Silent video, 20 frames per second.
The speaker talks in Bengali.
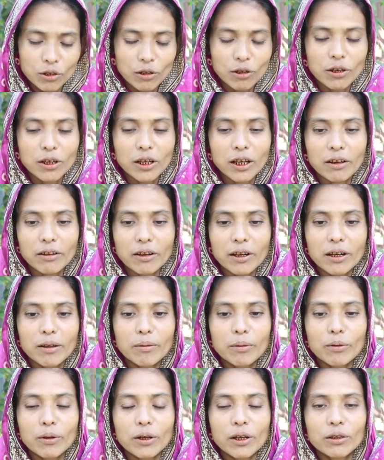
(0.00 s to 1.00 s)
হলে লেখাপড়াটা
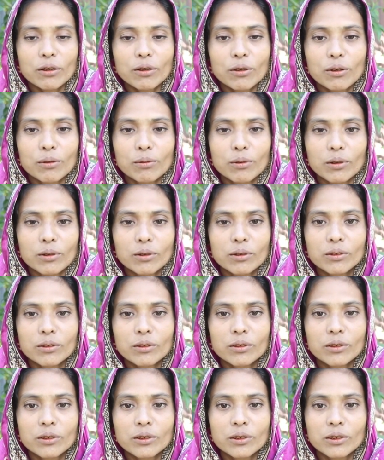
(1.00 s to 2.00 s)
আমার করাইতে হইব
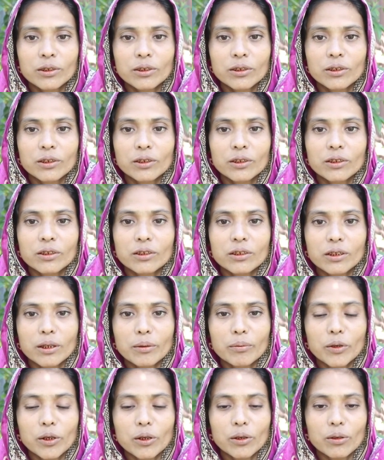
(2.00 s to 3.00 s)

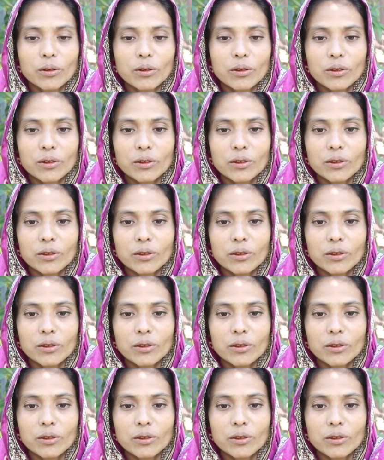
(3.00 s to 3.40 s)
যেমনি হোক